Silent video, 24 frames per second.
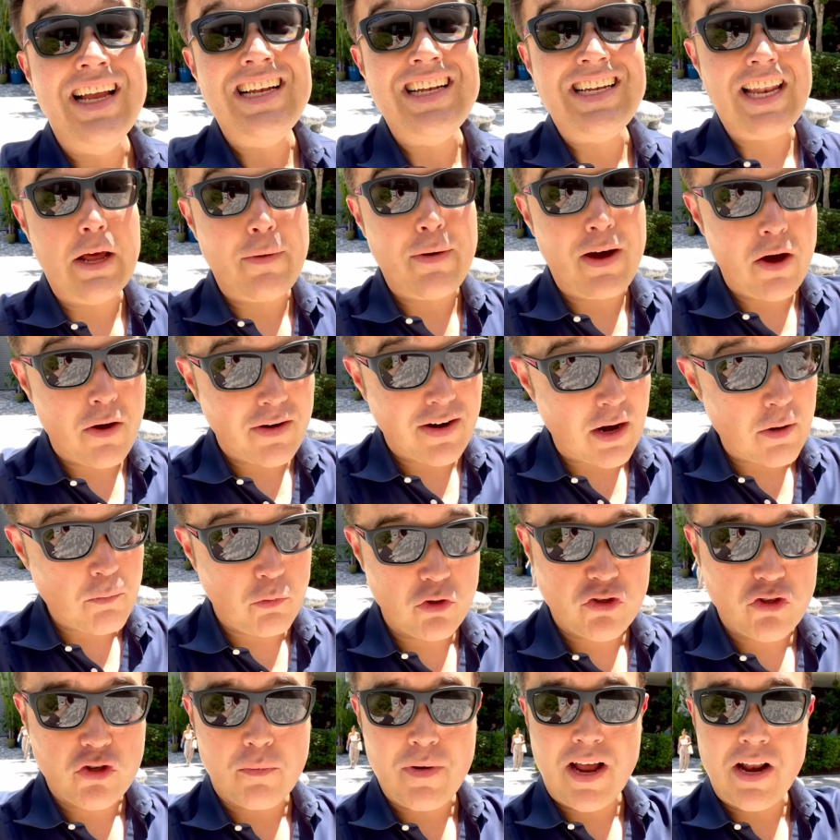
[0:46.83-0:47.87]
Te va a ahorrar
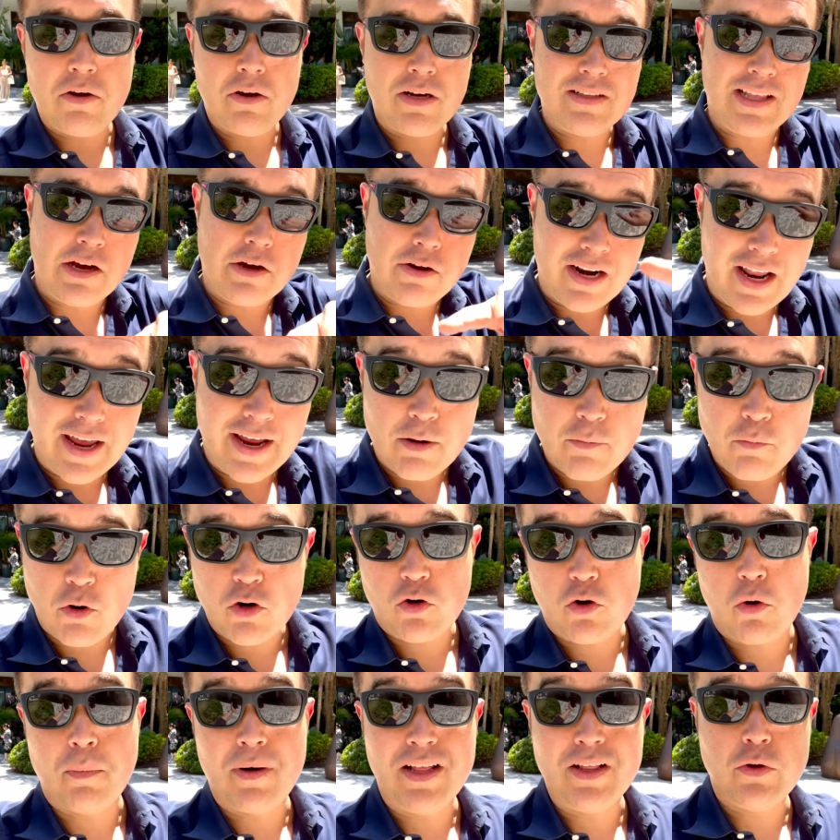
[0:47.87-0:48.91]
mucho más lo que te ahorras en el mall
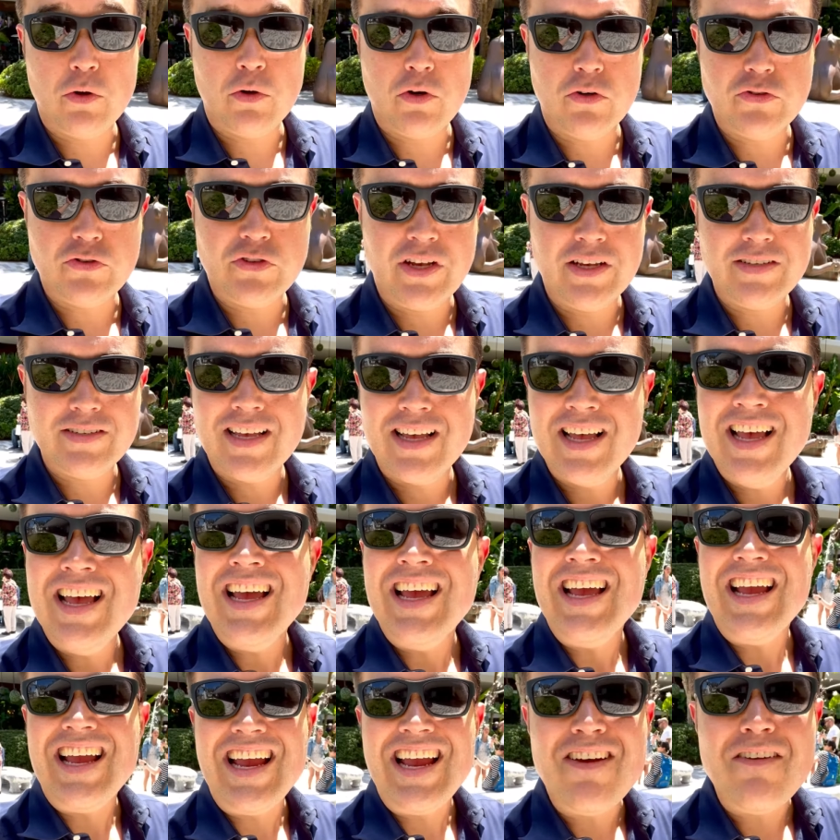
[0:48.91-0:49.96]
comprando cosas
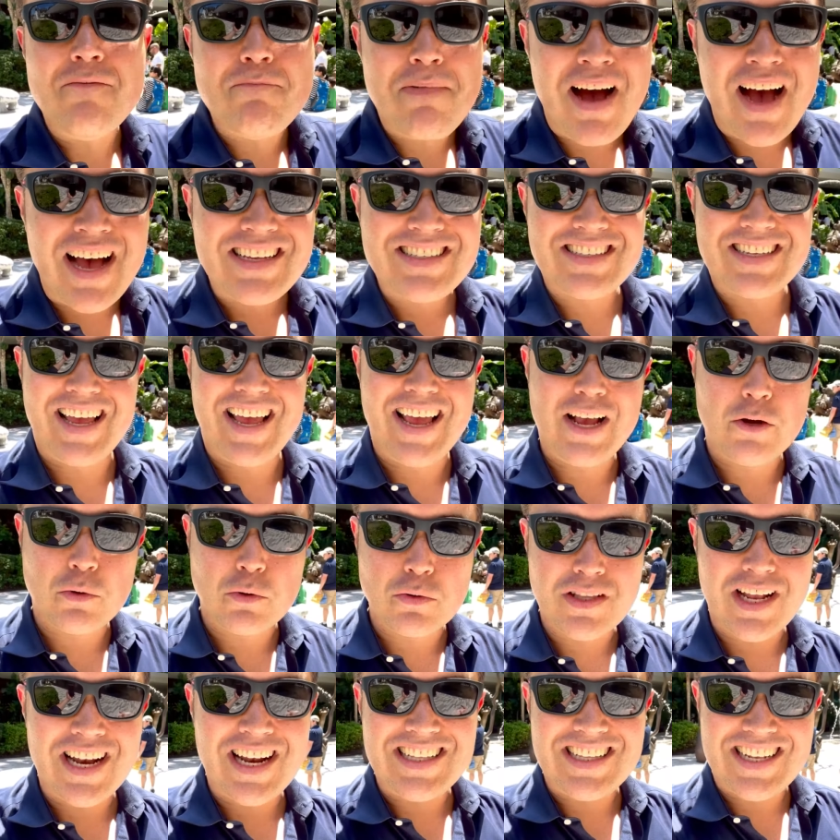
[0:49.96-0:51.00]
y vas a
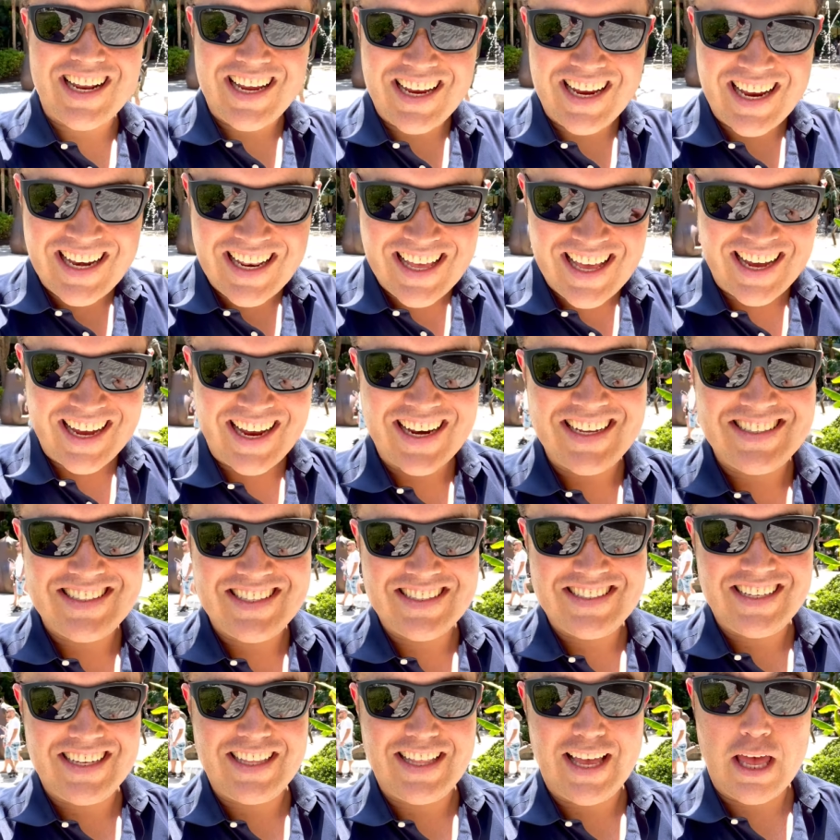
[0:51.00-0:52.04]
encontrar la tranquilidad que
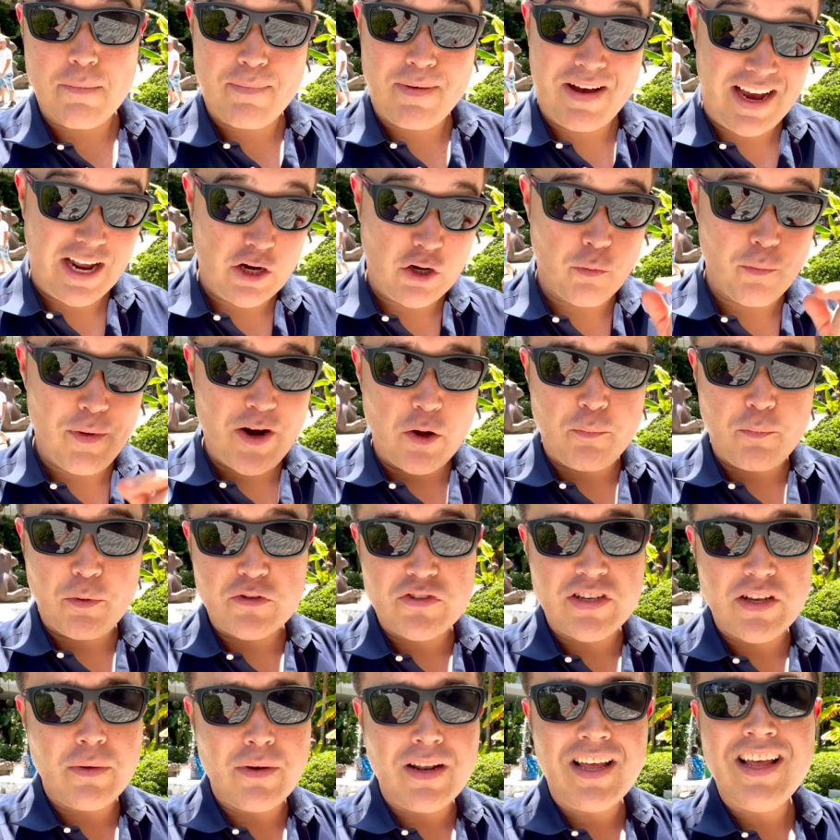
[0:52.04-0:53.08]
necesitas de pagar lo menos
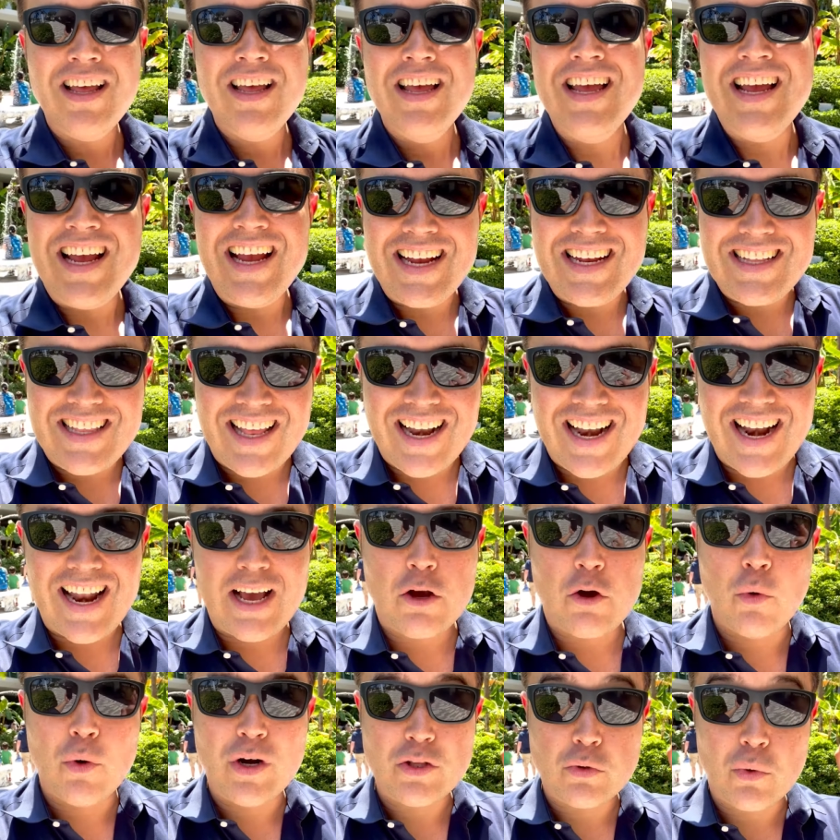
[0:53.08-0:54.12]
posible y tener la
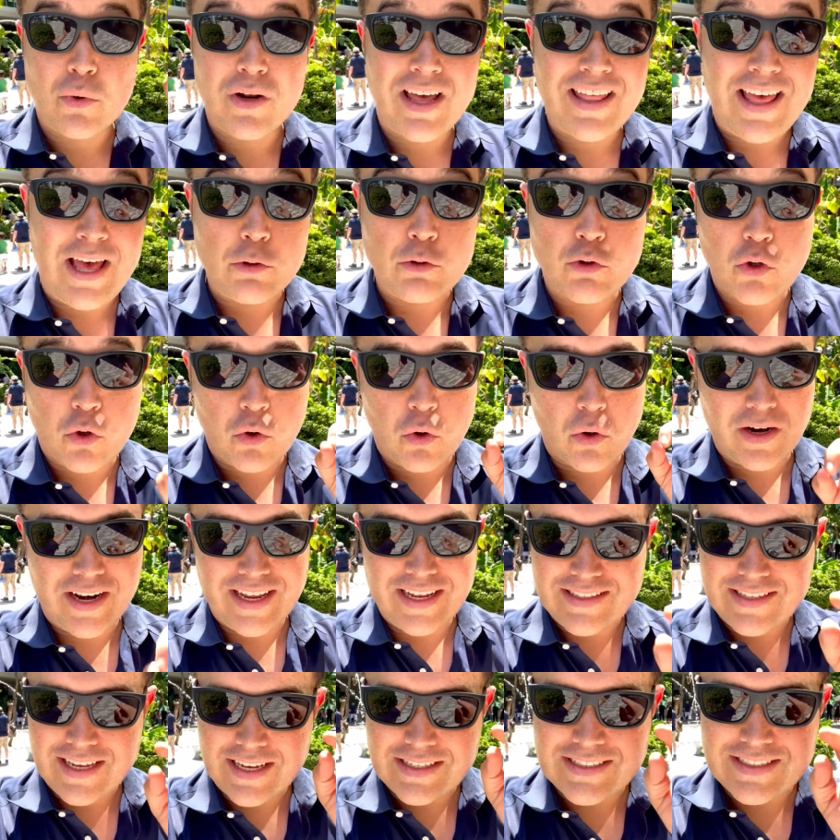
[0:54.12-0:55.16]
cobertura de auto
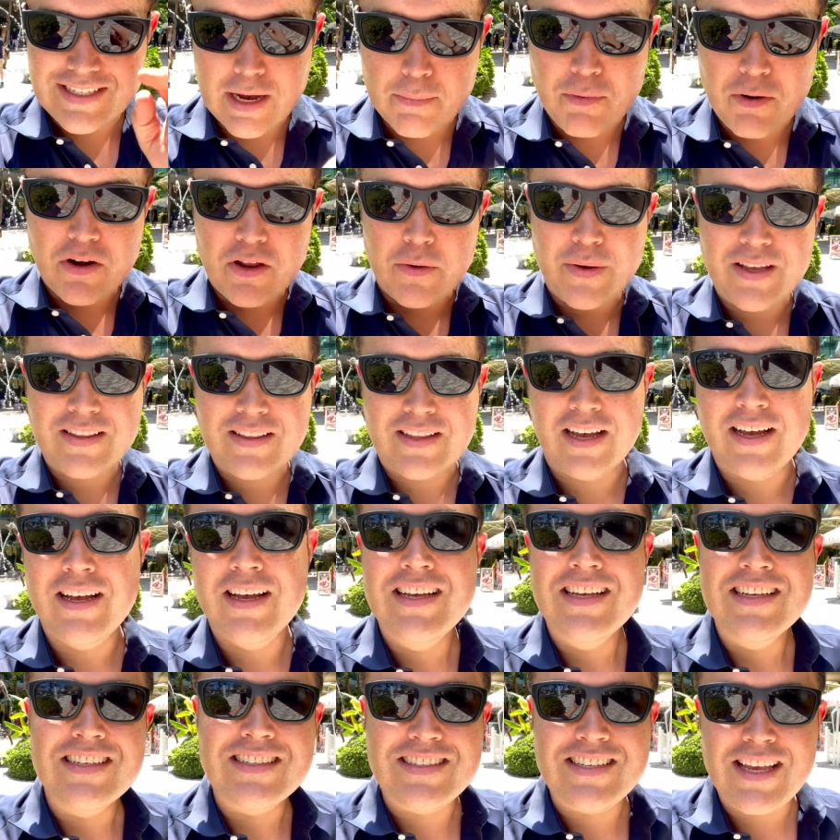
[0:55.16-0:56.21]
correcta. Llama a Univista
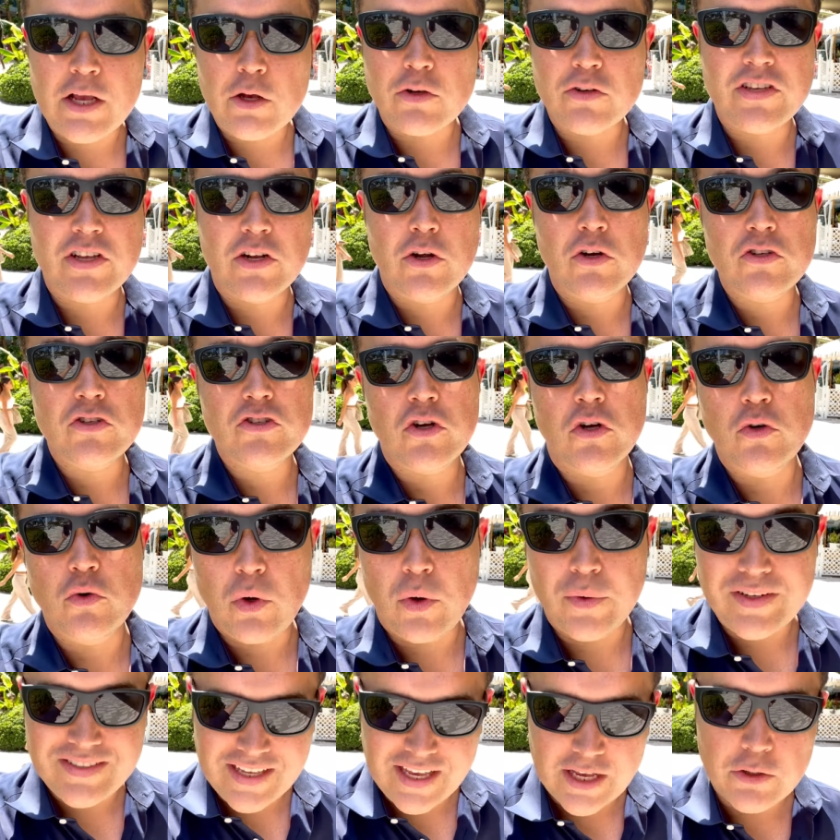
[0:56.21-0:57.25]

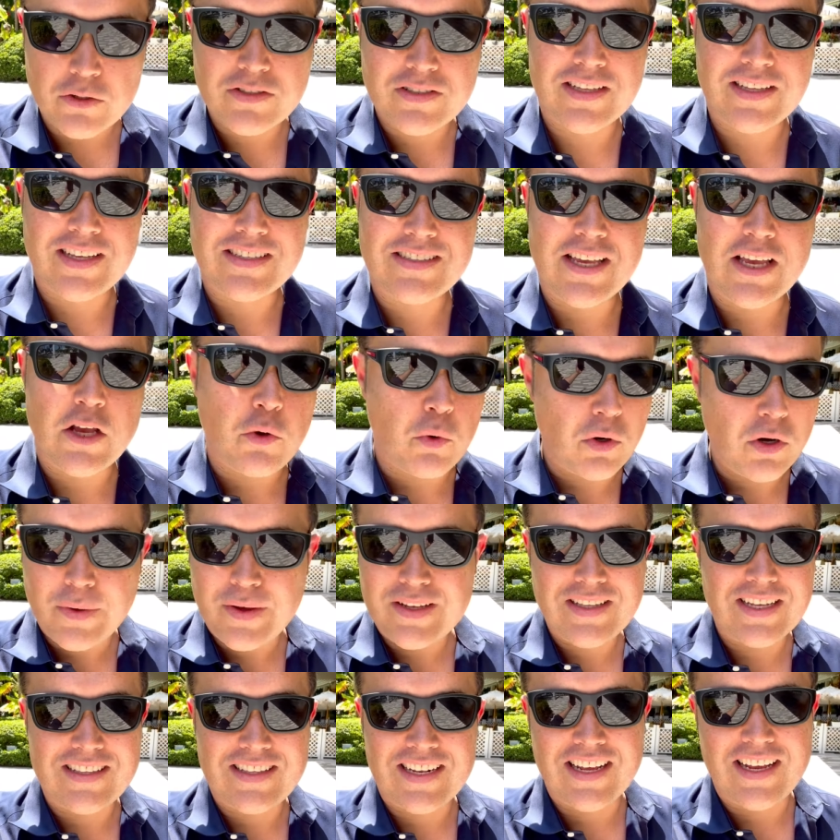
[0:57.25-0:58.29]
508-9575.
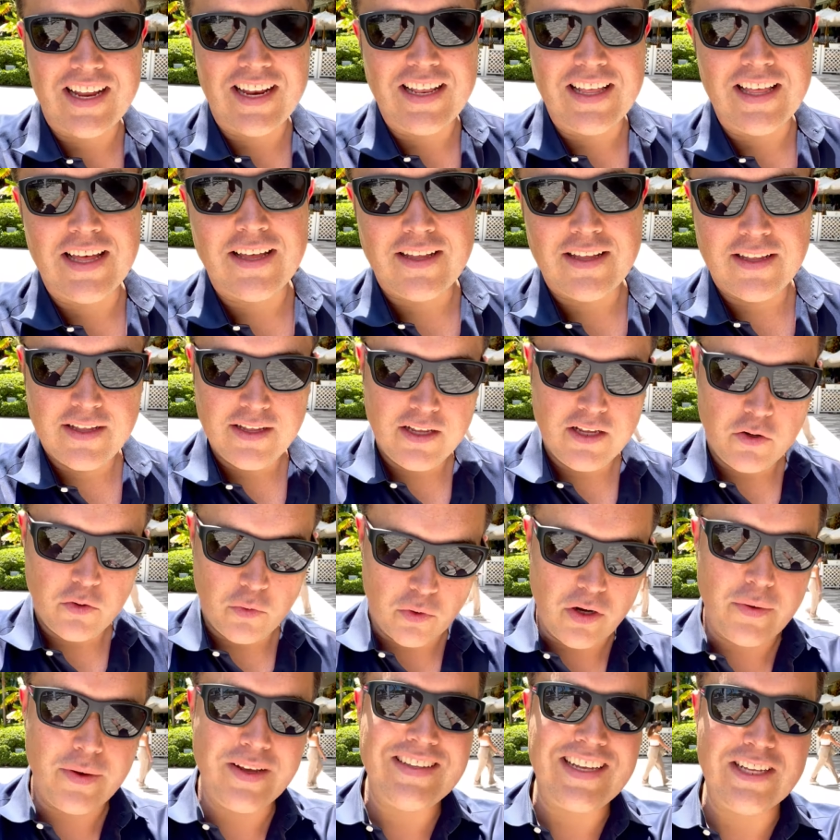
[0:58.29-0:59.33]
Univista Tranquilidad.
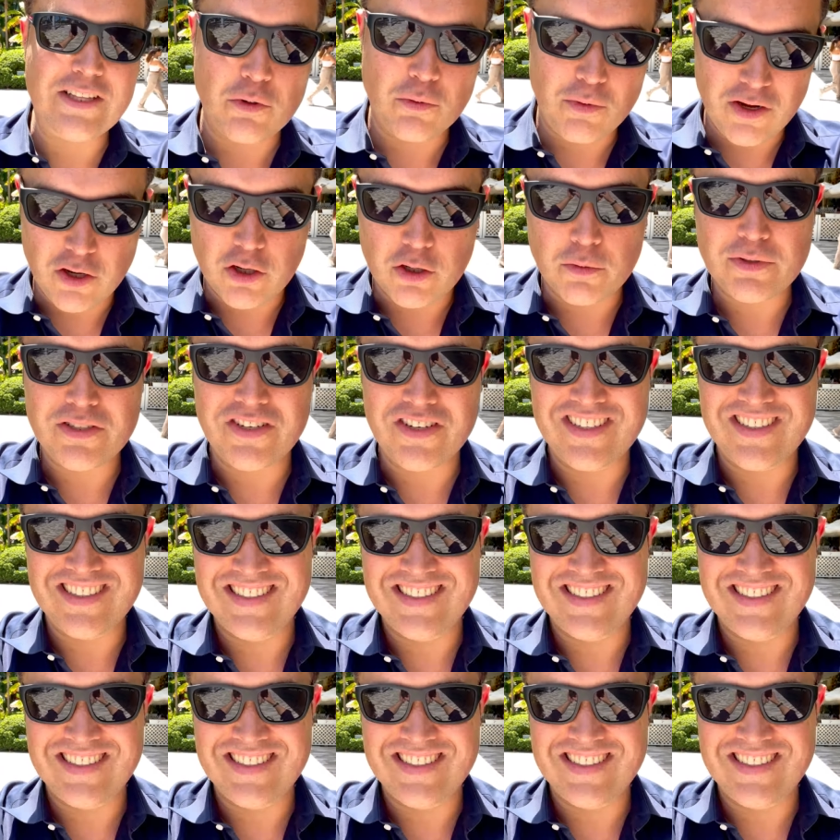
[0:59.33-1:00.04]
Univista es tu mejor opción.